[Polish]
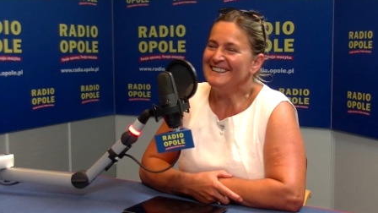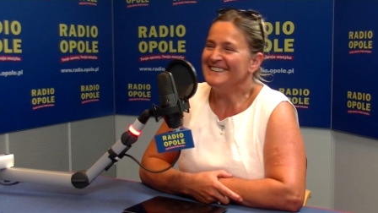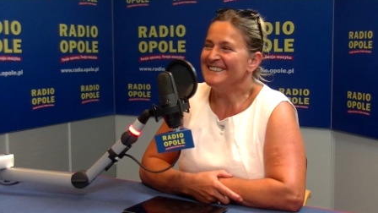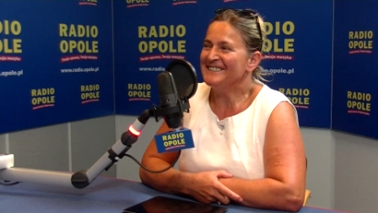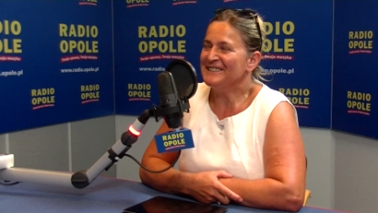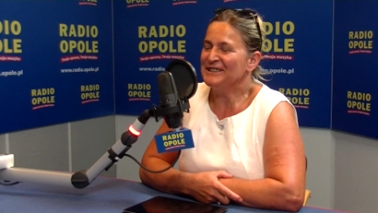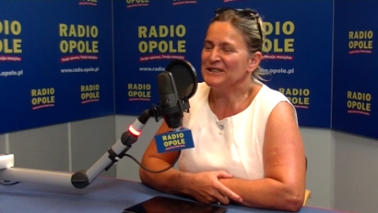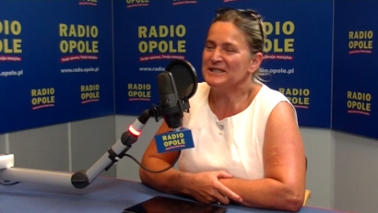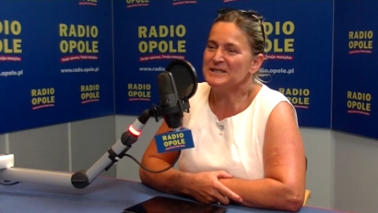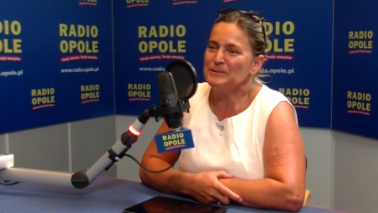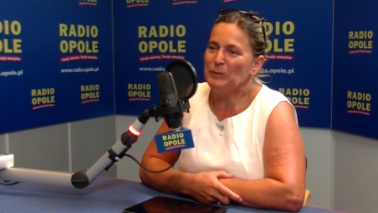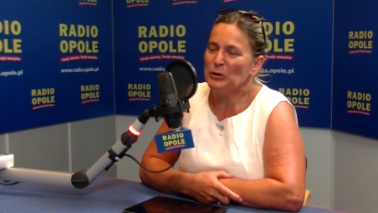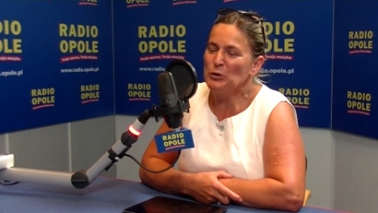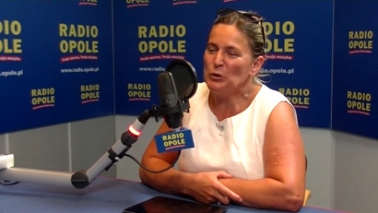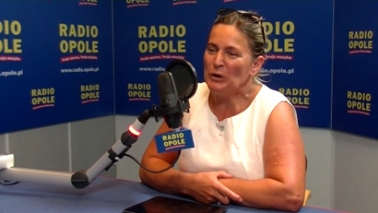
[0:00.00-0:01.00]
e, takich
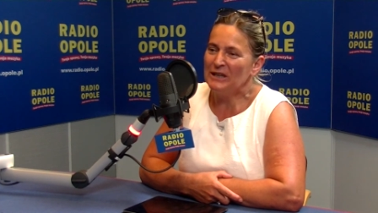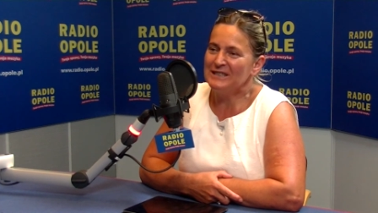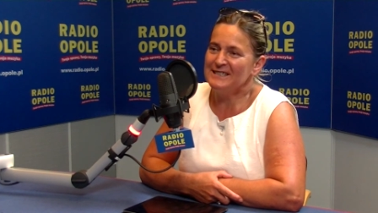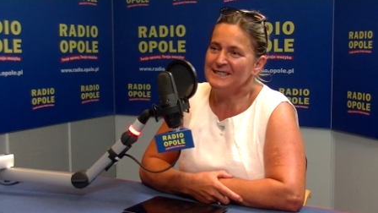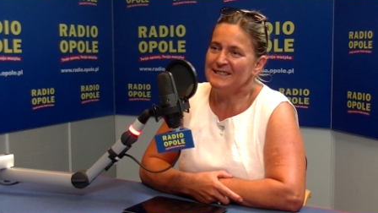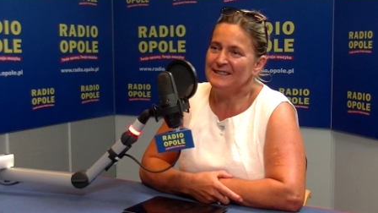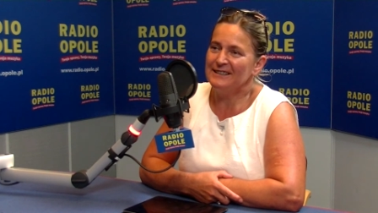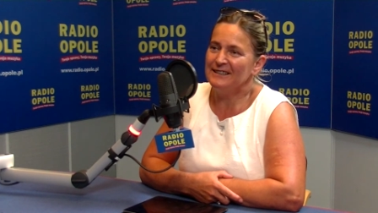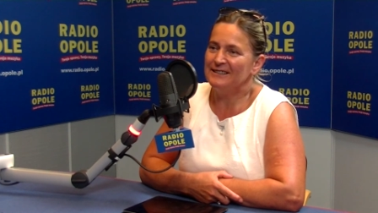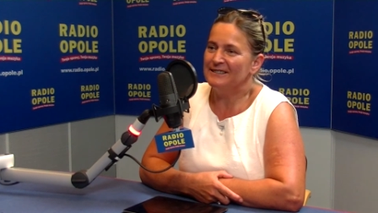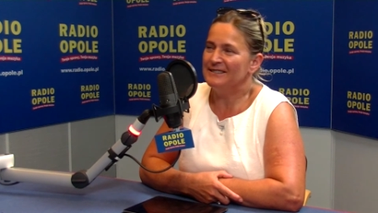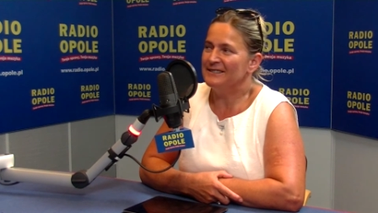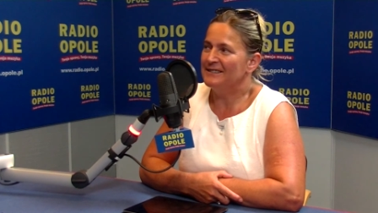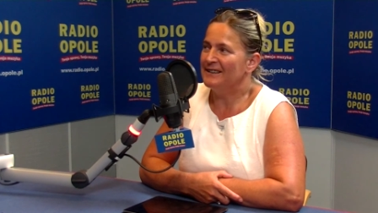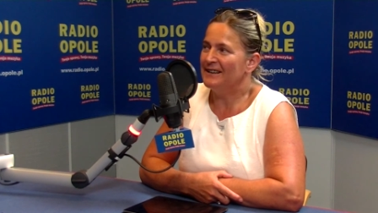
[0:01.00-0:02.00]
spekulacji, e,